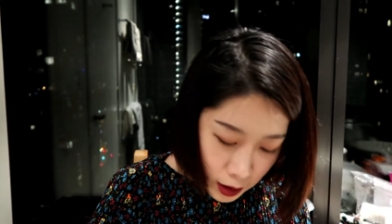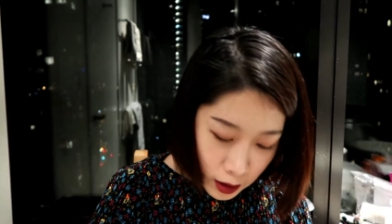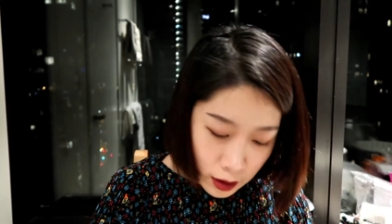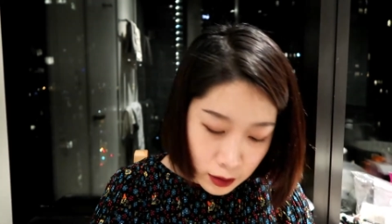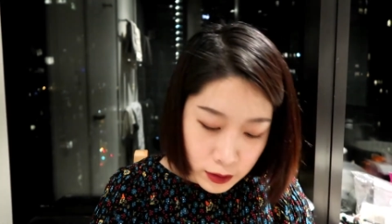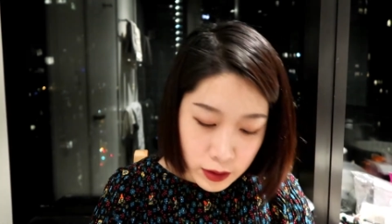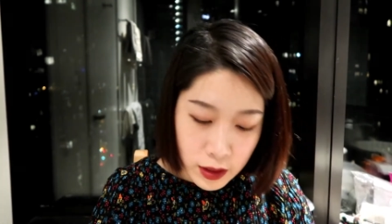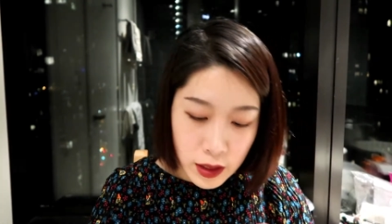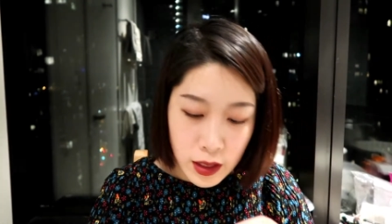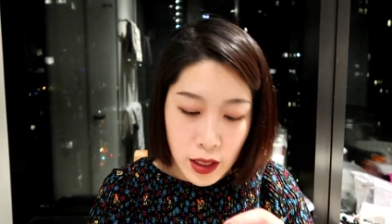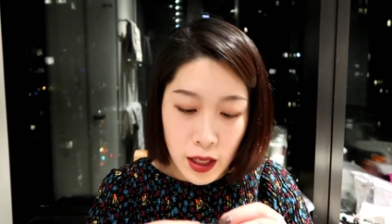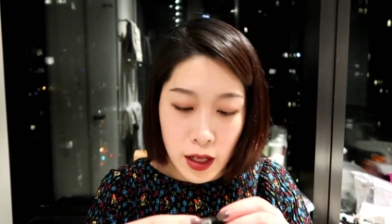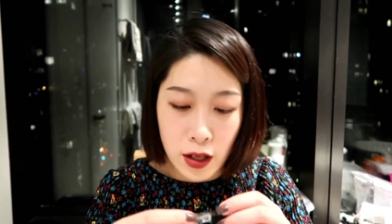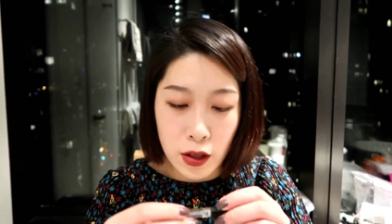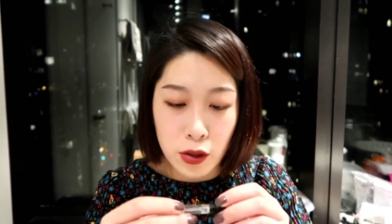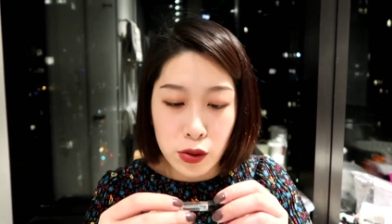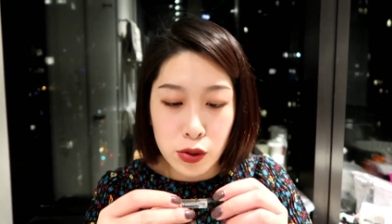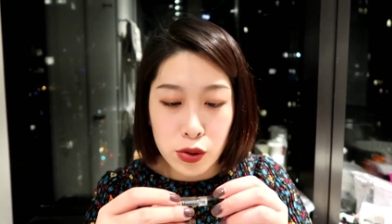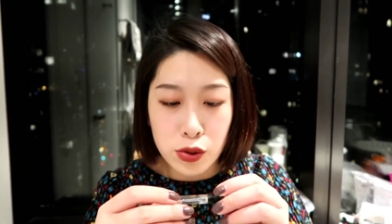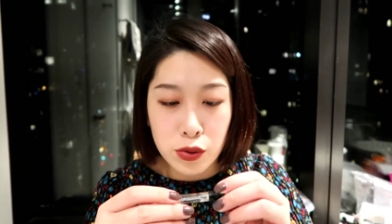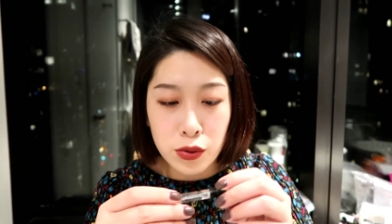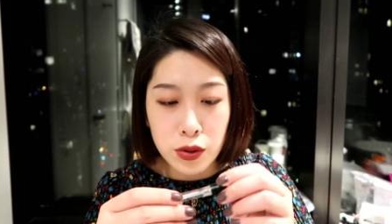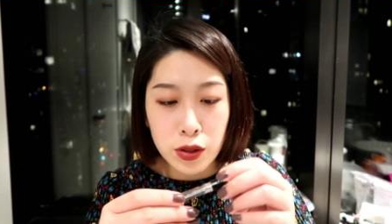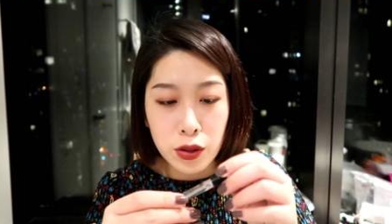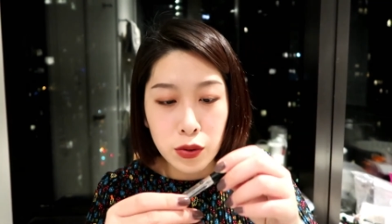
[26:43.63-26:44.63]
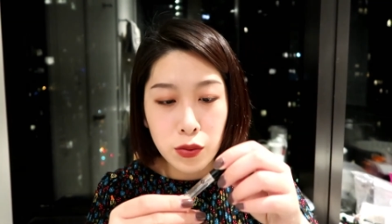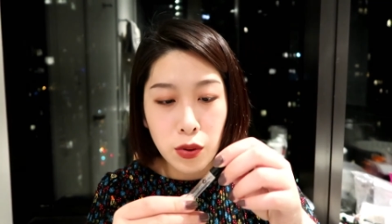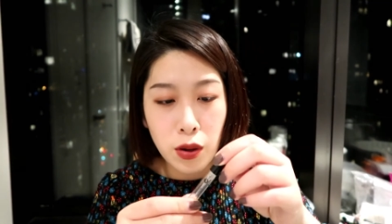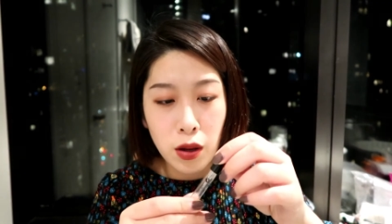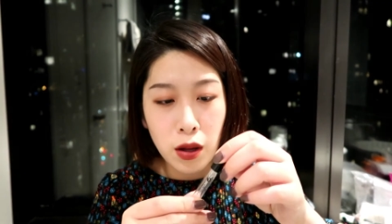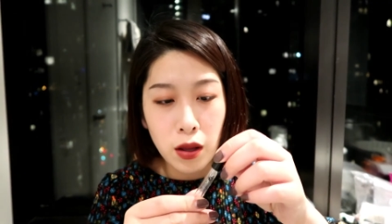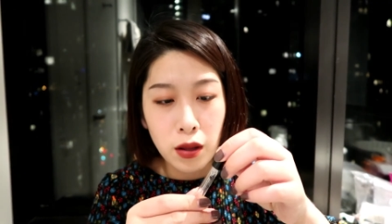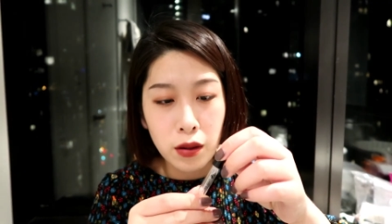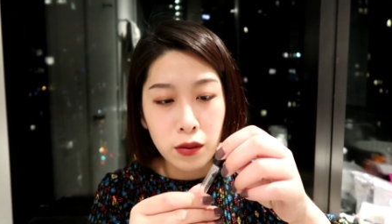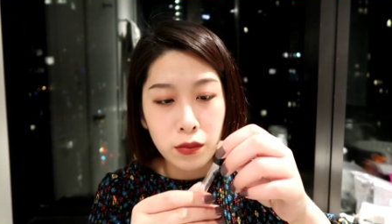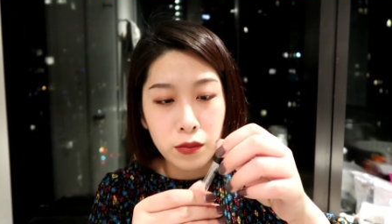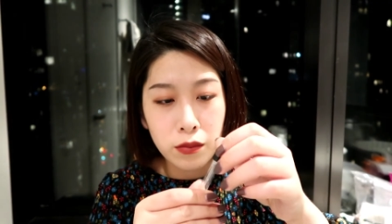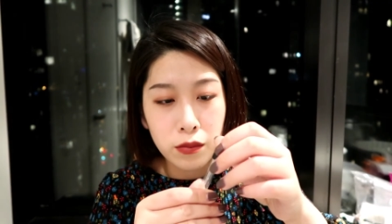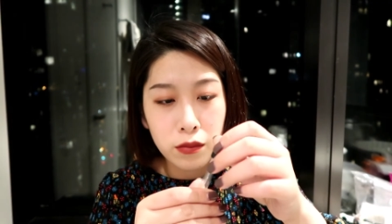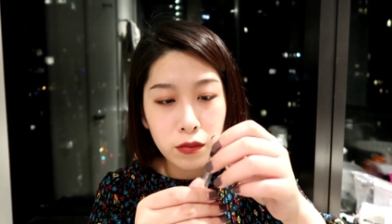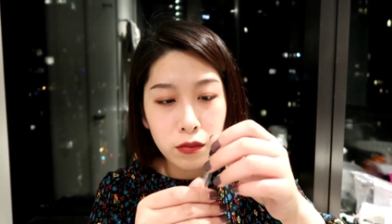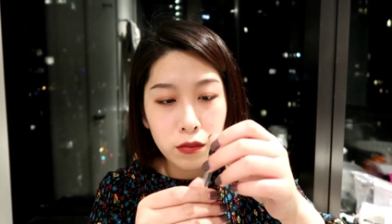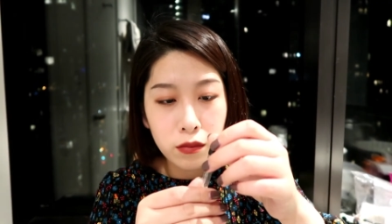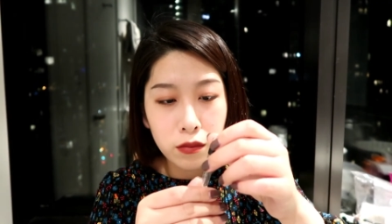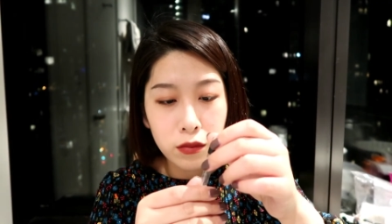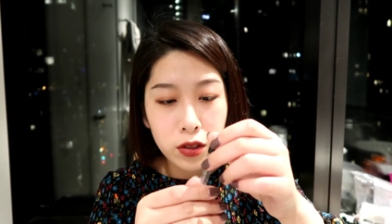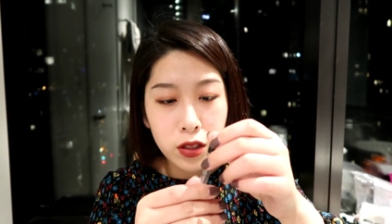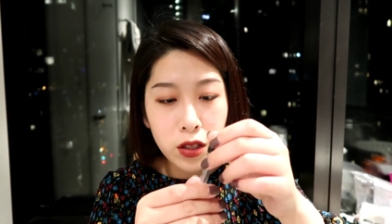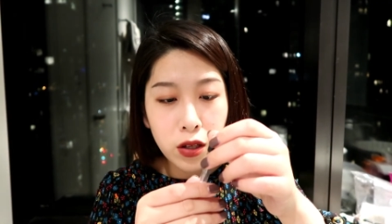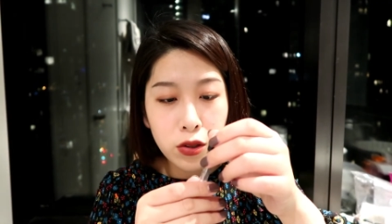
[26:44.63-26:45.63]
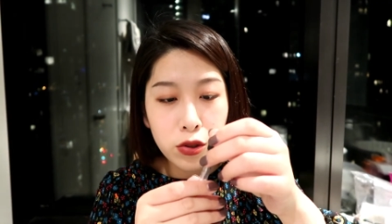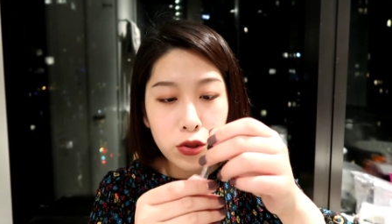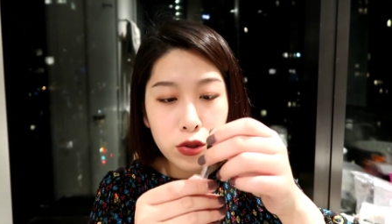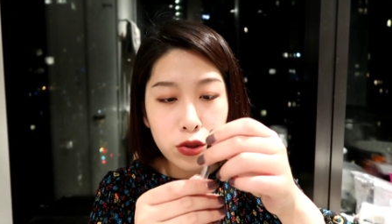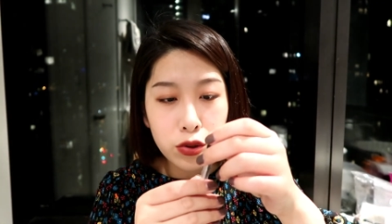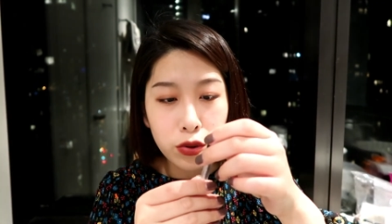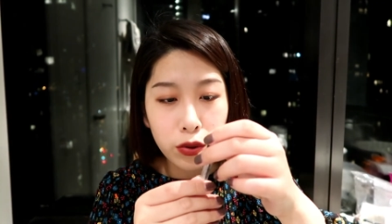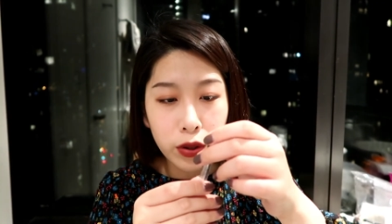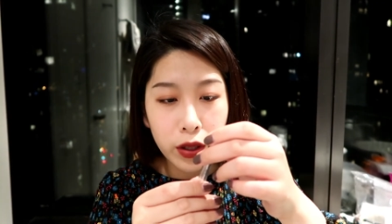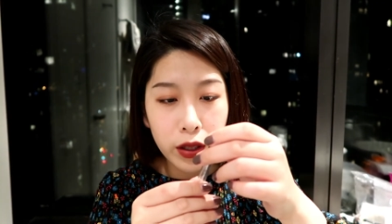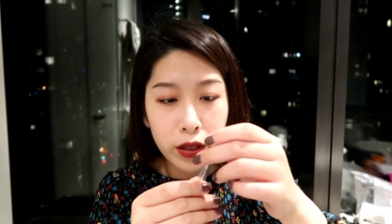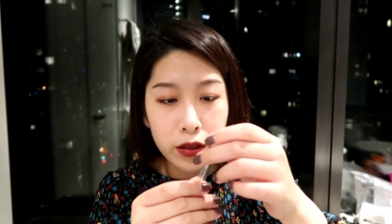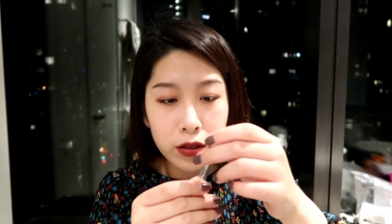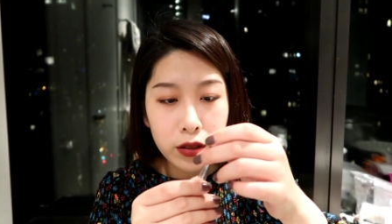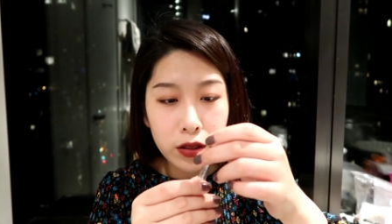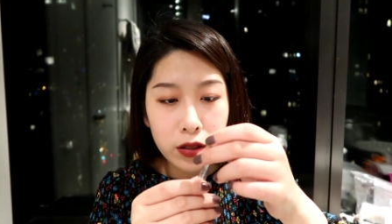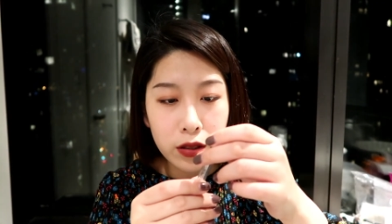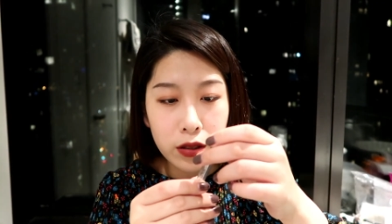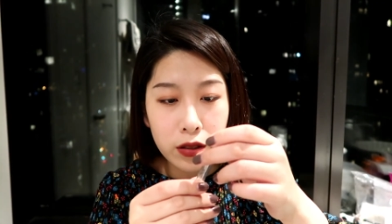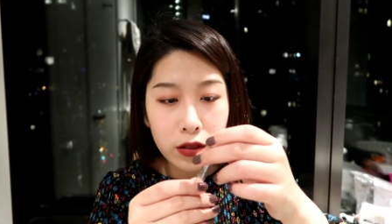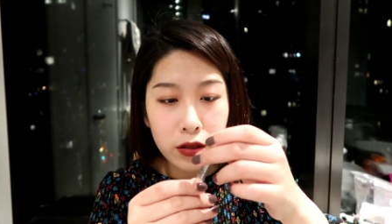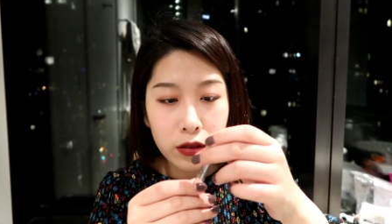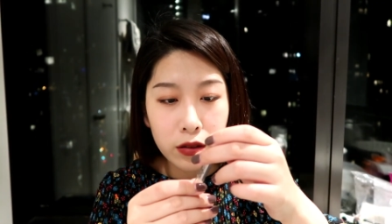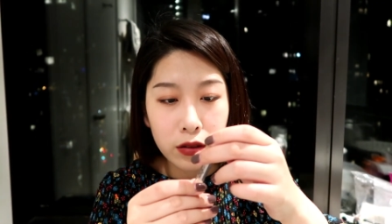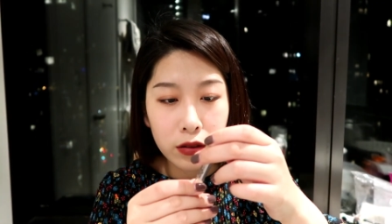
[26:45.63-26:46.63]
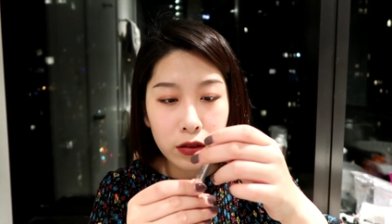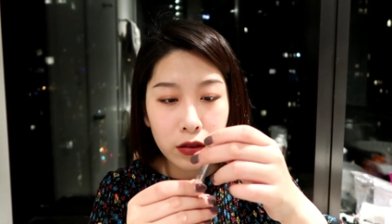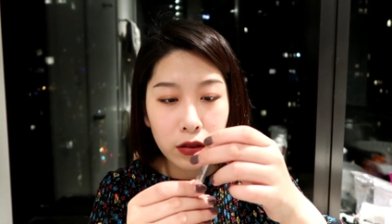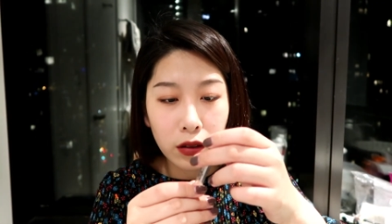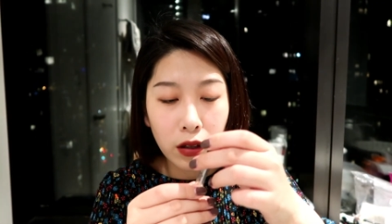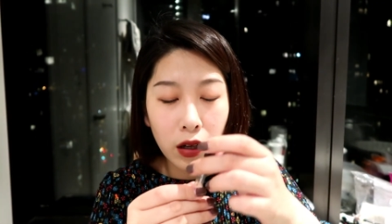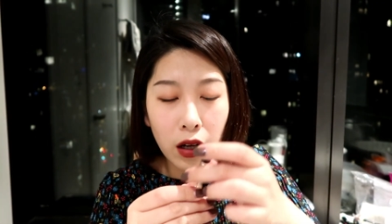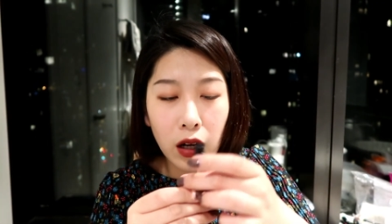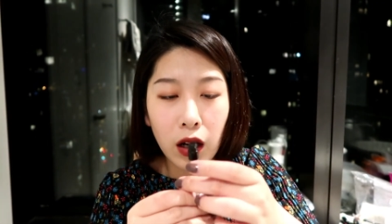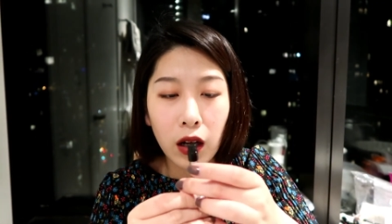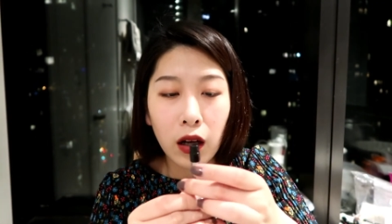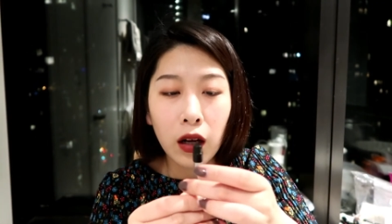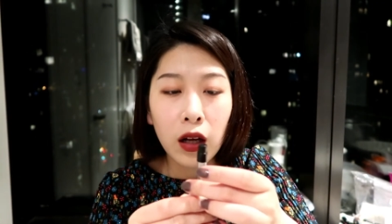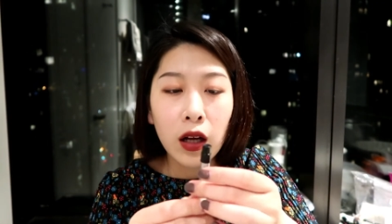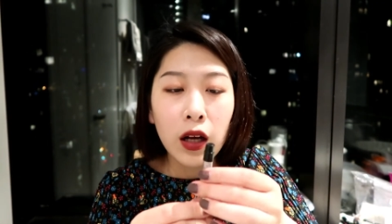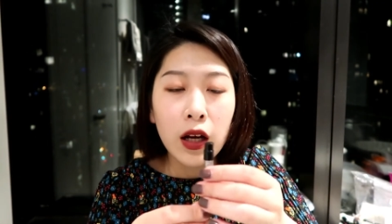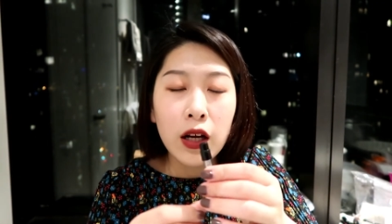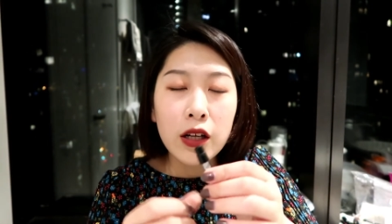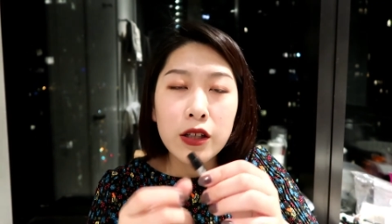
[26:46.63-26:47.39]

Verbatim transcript: 然后接下来要说一款香水，这是啊，